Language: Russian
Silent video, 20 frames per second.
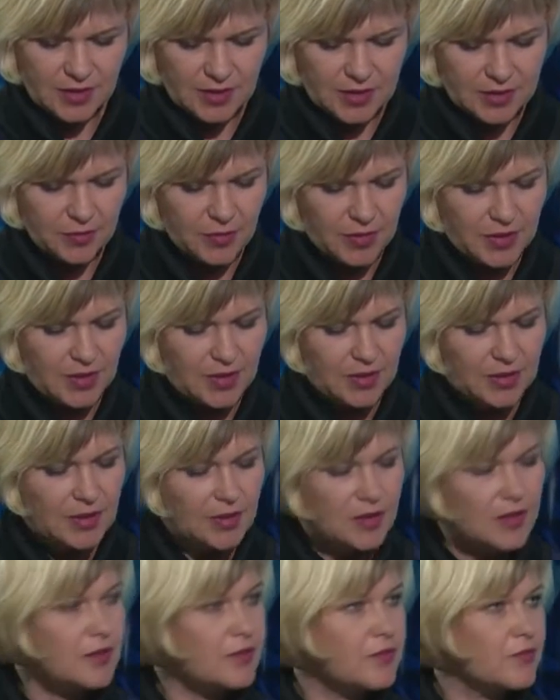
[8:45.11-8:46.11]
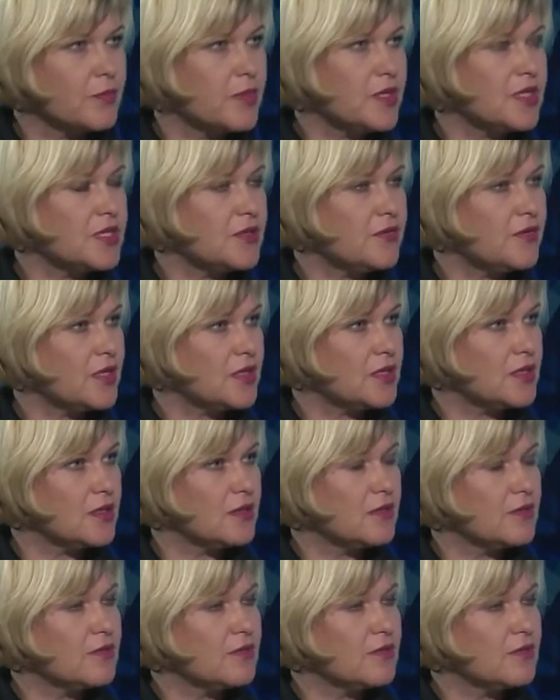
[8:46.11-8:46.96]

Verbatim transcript: экспоненты при свете?